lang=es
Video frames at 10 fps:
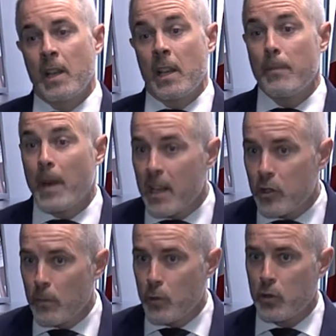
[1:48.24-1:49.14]
y para
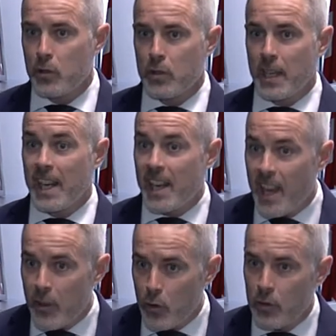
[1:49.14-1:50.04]
esto hemos
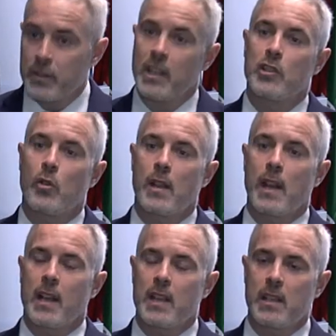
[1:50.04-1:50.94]
creado dentro de
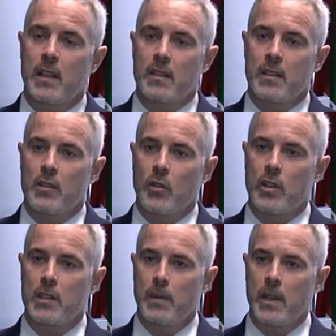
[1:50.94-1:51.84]
la casa, dentro de
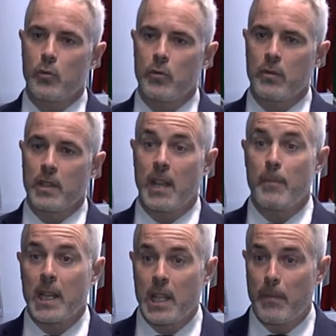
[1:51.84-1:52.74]
Esprit, un
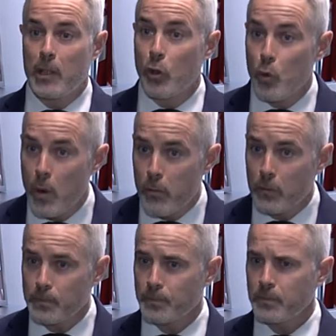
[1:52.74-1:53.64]
departamento
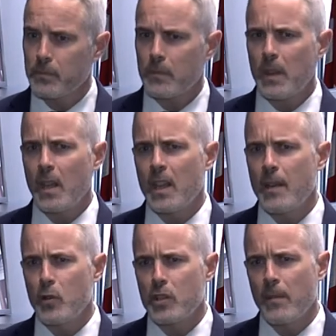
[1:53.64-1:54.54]
nuevo que
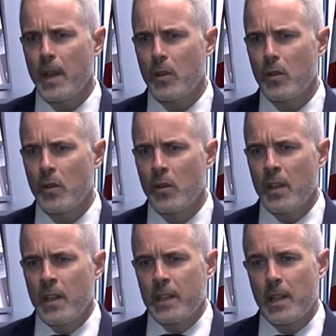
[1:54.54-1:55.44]
hemos llamado
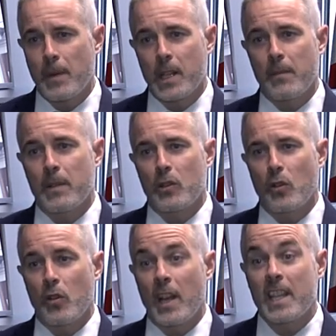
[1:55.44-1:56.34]

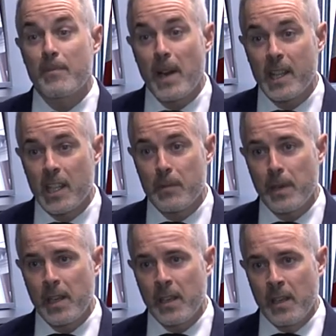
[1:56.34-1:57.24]
Departamento Smart
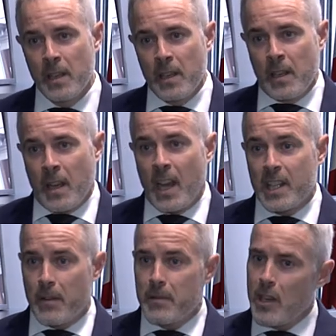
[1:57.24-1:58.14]
Esprit, a
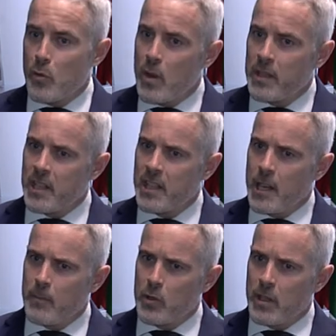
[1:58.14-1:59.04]
través del cual
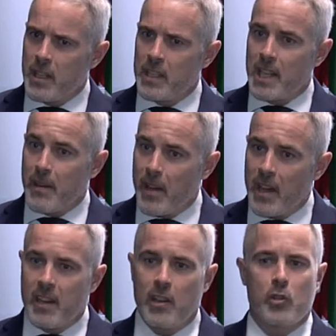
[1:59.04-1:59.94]
trataremos de
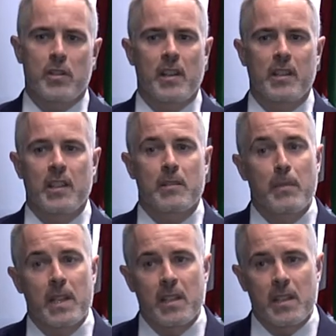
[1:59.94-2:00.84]
trabajar en los siguientes
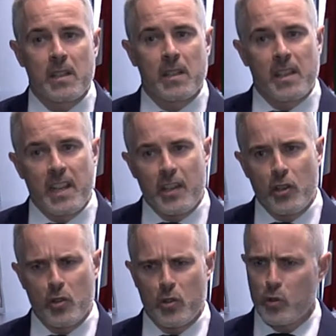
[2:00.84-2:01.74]
meses y
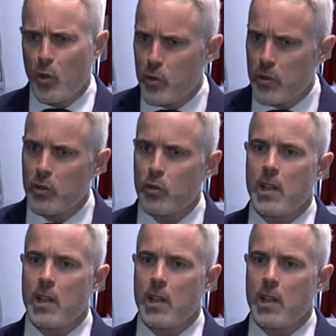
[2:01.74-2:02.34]
años todos estos